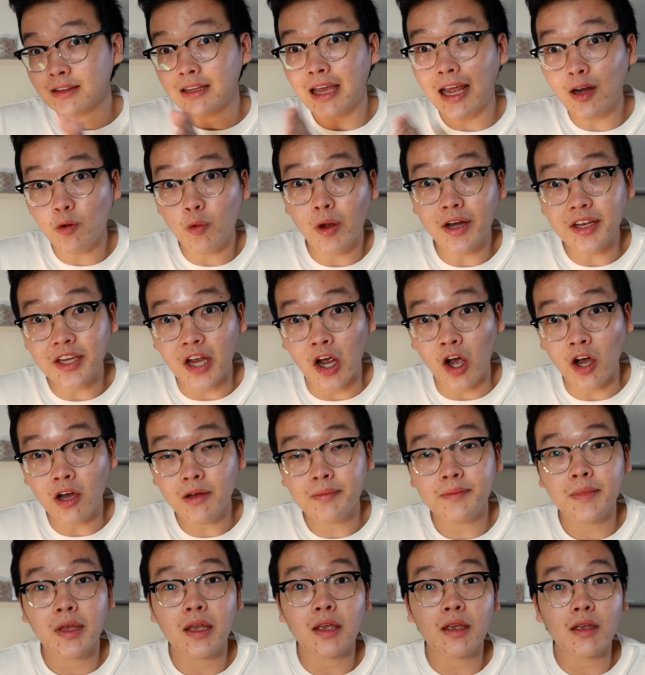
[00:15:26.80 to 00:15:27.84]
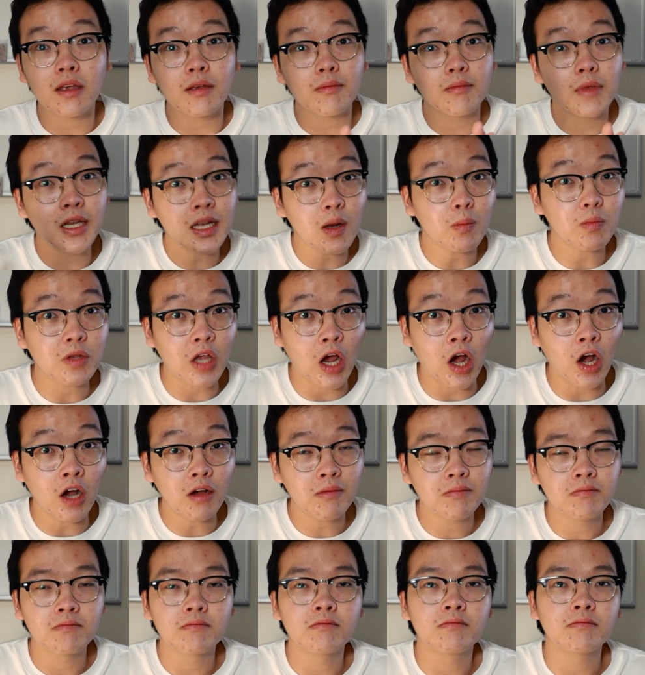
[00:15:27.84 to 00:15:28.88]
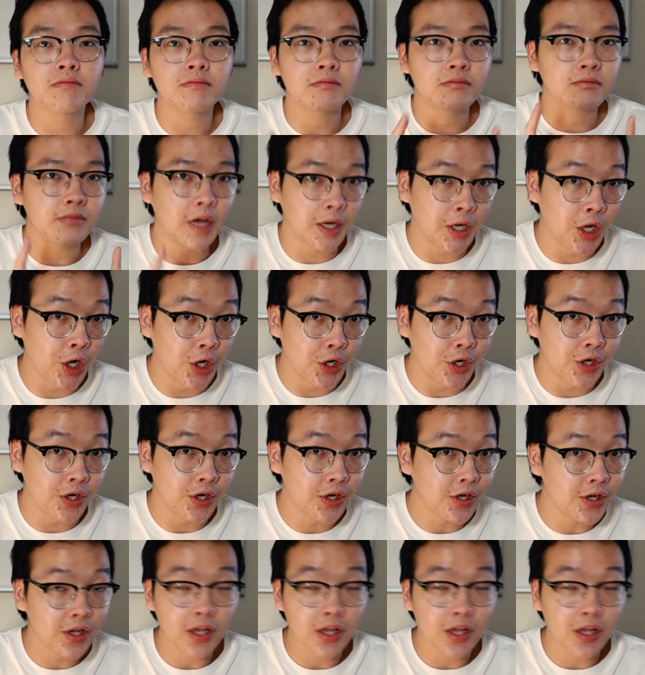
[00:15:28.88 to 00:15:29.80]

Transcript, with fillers: thanh khoản nhỏ biến động nhỏ bình thường